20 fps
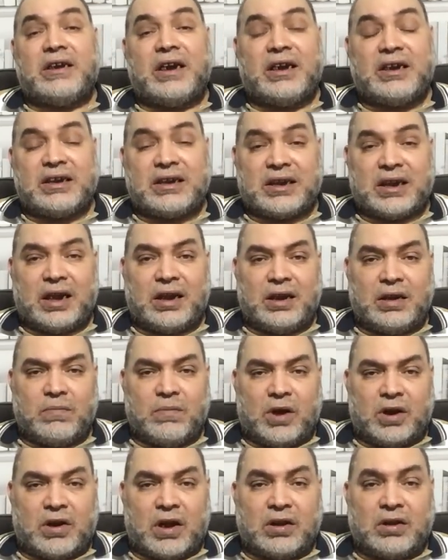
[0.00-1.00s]
ليس
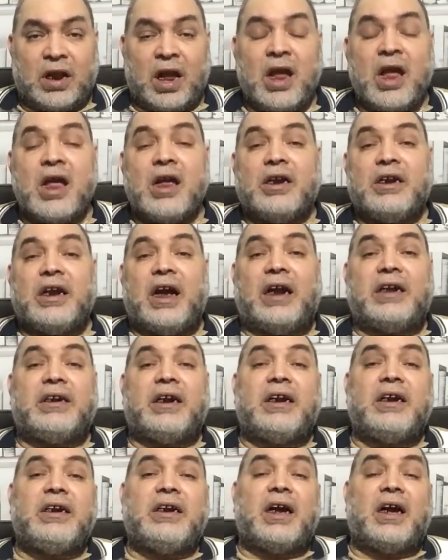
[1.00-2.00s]
المرض يعني
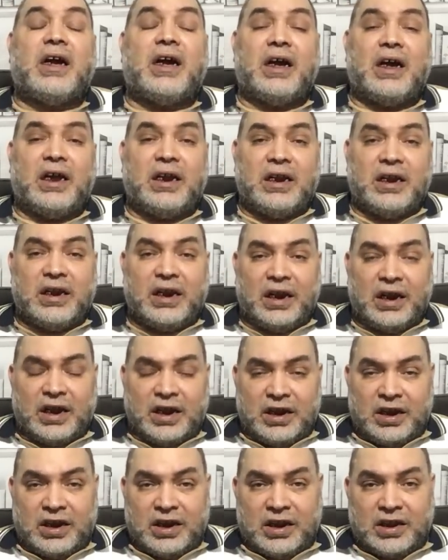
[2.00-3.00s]
هي الـ
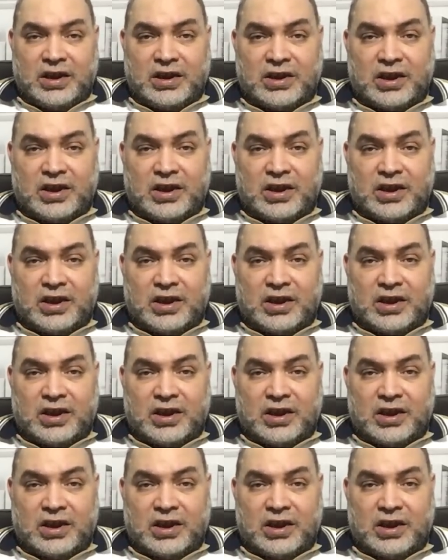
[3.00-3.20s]
الـ